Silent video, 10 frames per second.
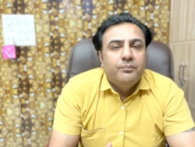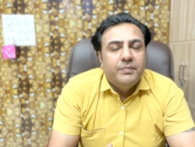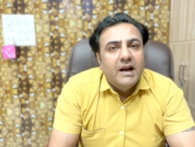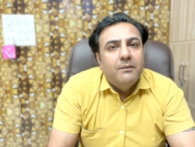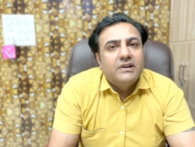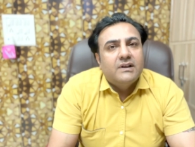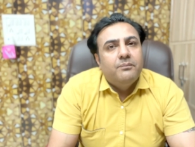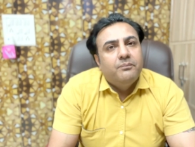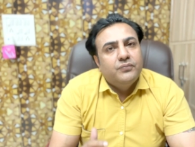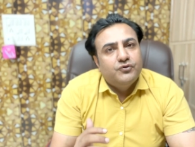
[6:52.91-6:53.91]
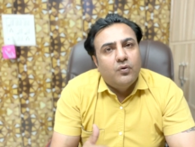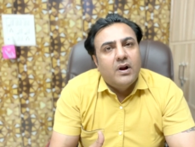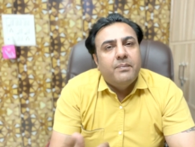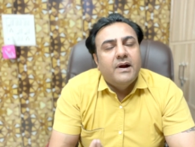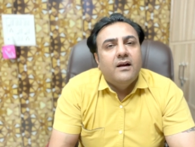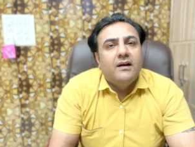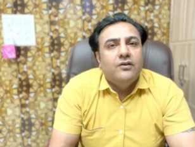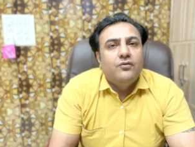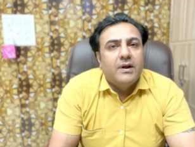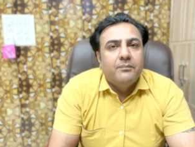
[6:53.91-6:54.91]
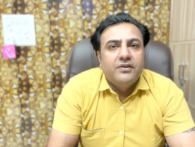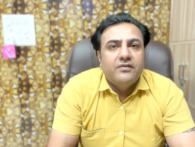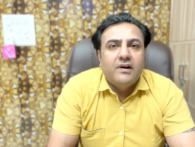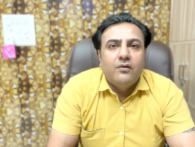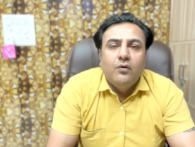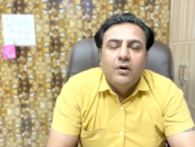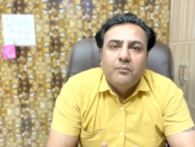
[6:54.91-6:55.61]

बिना मतलब सोलर पैनल के जो टेम्परेचर हैं वो